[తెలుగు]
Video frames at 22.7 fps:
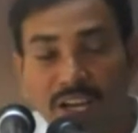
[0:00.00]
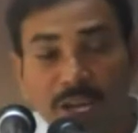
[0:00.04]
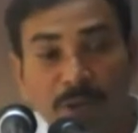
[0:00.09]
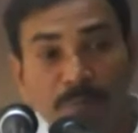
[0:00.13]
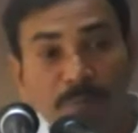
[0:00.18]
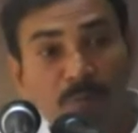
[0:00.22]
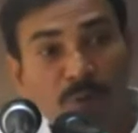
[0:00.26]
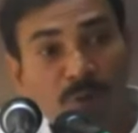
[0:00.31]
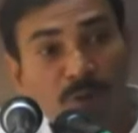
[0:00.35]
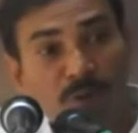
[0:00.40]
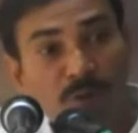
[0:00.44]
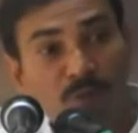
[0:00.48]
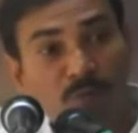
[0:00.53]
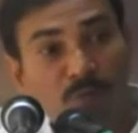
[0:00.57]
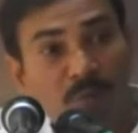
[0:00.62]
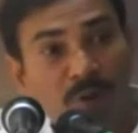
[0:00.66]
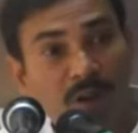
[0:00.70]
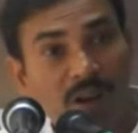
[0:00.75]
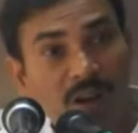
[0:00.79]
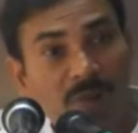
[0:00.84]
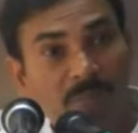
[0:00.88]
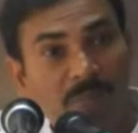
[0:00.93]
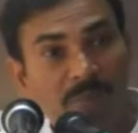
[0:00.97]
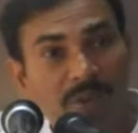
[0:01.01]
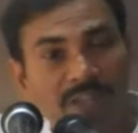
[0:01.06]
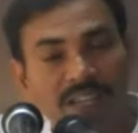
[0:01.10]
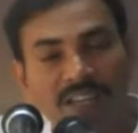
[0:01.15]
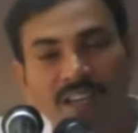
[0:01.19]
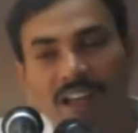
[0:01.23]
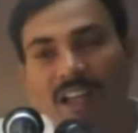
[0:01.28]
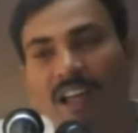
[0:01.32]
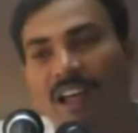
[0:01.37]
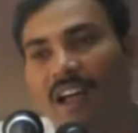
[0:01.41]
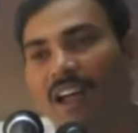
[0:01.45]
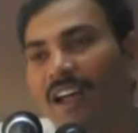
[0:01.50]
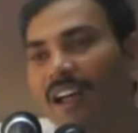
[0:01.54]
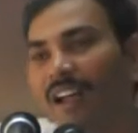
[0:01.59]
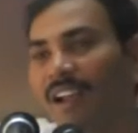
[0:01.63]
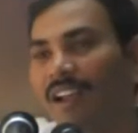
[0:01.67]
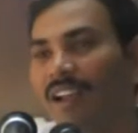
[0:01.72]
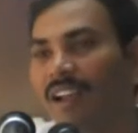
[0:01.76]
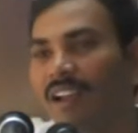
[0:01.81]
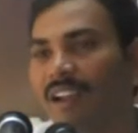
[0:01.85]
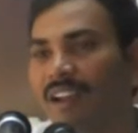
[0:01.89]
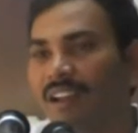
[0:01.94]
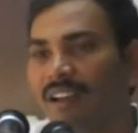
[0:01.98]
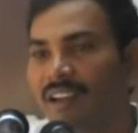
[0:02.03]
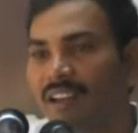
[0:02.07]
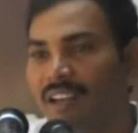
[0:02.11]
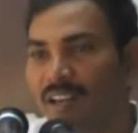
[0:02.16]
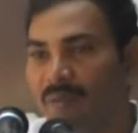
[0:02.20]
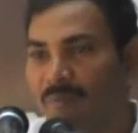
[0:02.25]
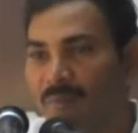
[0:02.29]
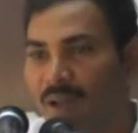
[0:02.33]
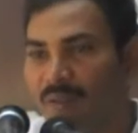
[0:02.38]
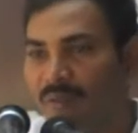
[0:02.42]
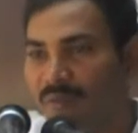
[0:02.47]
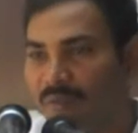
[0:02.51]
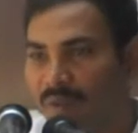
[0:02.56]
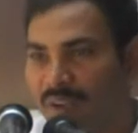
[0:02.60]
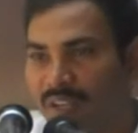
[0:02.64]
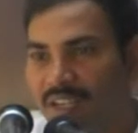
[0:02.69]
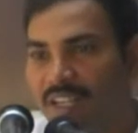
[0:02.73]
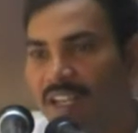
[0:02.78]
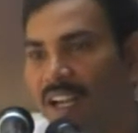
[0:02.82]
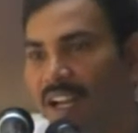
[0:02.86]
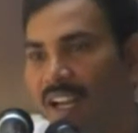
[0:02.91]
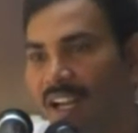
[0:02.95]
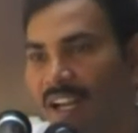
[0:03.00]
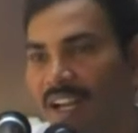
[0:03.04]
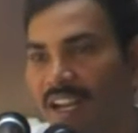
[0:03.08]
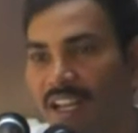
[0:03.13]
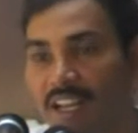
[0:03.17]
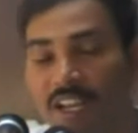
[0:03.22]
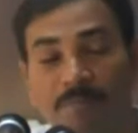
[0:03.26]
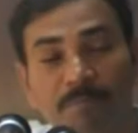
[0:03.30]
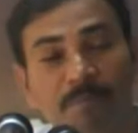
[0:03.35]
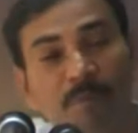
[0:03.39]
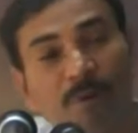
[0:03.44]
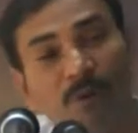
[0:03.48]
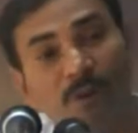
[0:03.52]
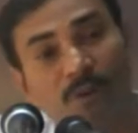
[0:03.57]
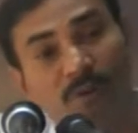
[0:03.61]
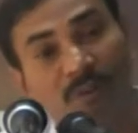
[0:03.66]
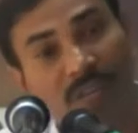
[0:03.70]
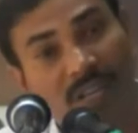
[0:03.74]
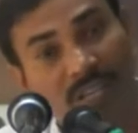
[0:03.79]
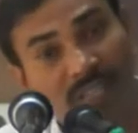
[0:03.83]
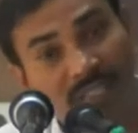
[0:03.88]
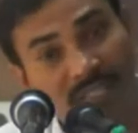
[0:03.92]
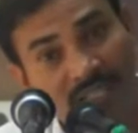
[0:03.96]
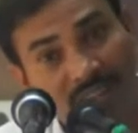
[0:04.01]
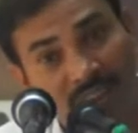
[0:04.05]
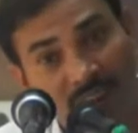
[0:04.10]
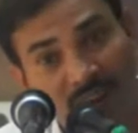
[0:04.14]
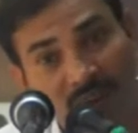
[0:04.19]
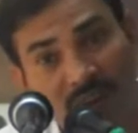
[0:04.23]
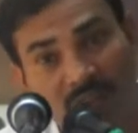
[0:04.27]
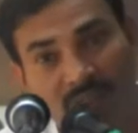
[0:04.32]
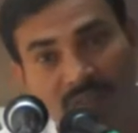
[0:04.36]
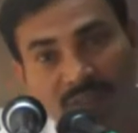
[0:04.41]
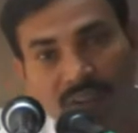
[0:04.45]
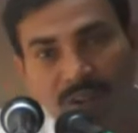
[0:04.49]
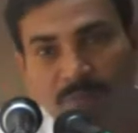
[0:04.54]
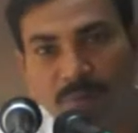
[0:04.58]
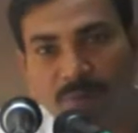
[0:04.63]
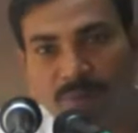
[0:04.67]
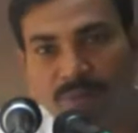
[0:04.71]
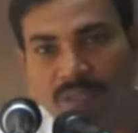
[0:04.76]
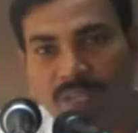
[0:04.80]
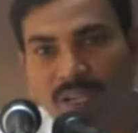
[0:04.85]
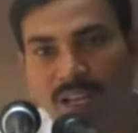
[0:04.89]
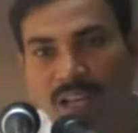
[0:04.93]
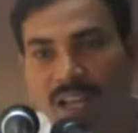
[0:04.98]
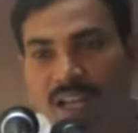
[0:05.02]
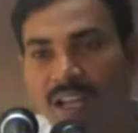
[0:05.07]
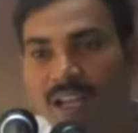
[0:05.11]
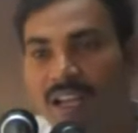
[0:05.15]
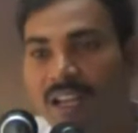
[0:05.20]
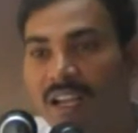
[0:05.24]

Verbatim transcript: ఎప్పుడు నువ్వు పెట్టినా నీ మనం వింటారాయన ఆయన ఎప్పుడు నువ్వు కష్టాల్లోనికి వెళ్ళిపోతున్నా